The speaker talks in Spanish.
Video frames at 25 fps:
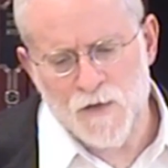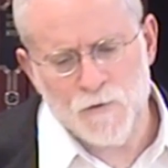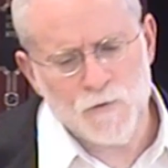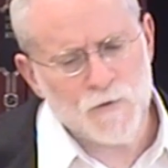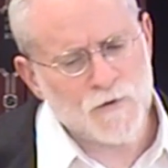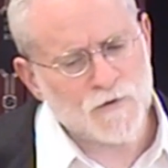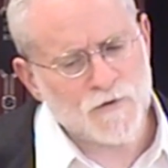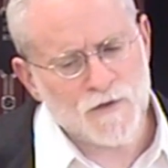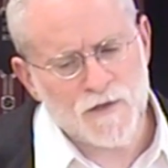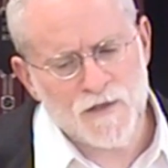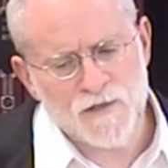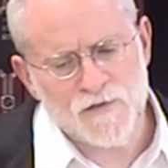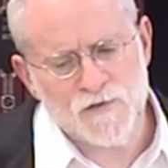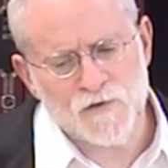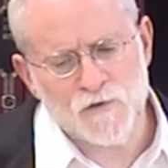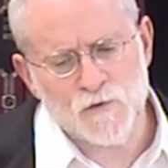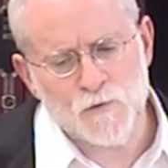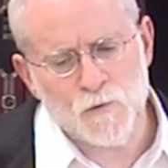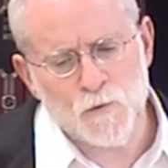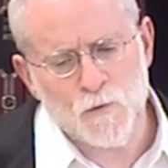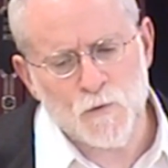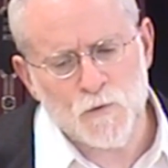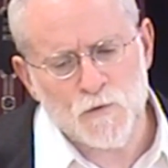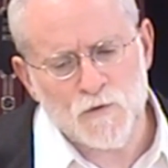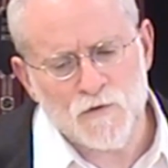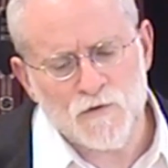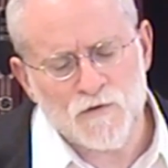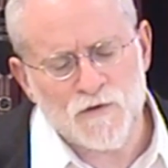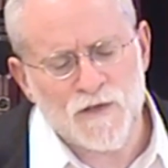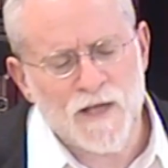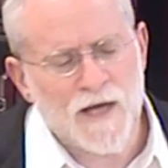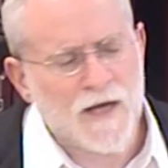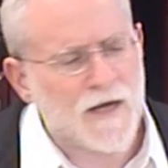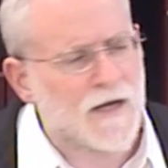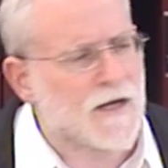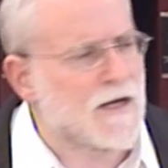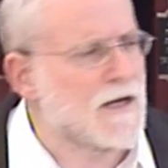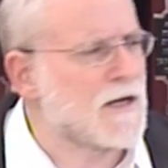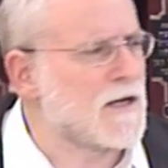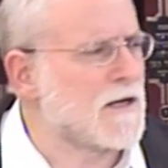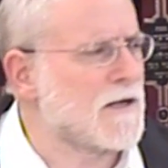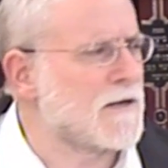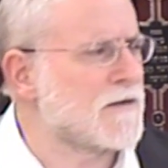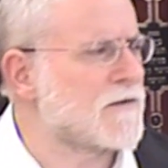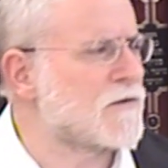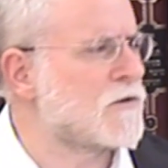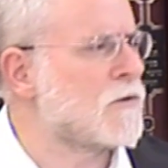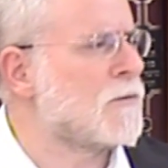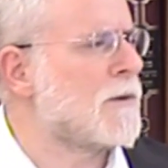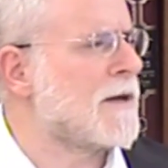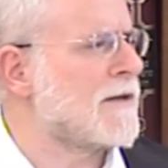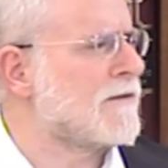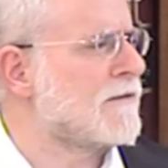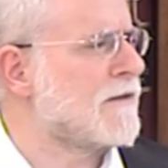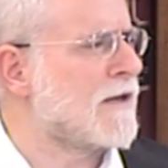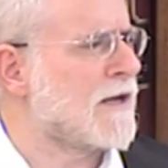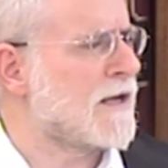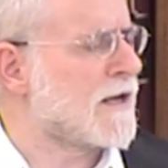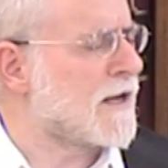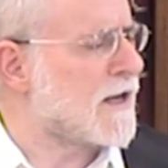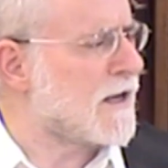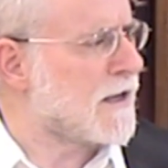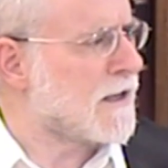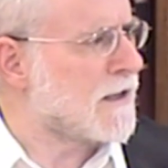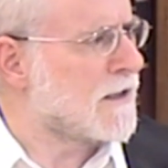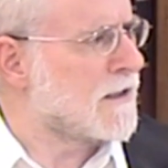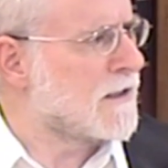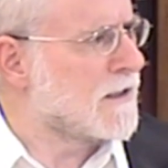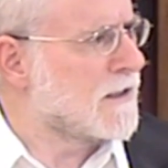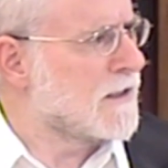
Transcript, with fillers: uno tiene su degel, su bandera.